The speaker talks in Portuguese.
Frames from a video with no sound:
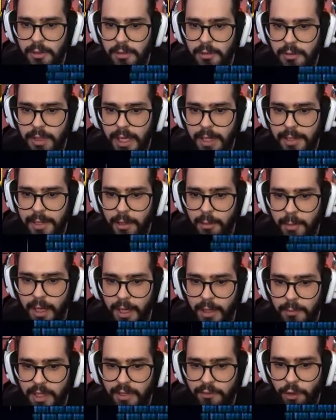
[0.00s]
Ih,
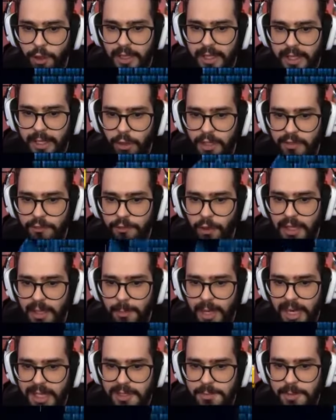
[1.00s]
caramba. Eu nem vou ler, eu nem vou
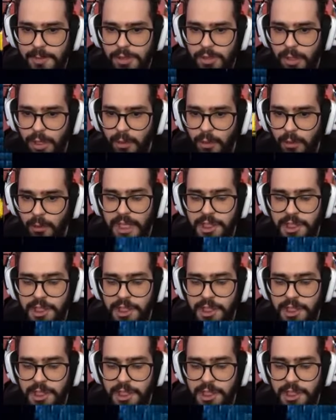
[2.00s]
ler mais, pessoal.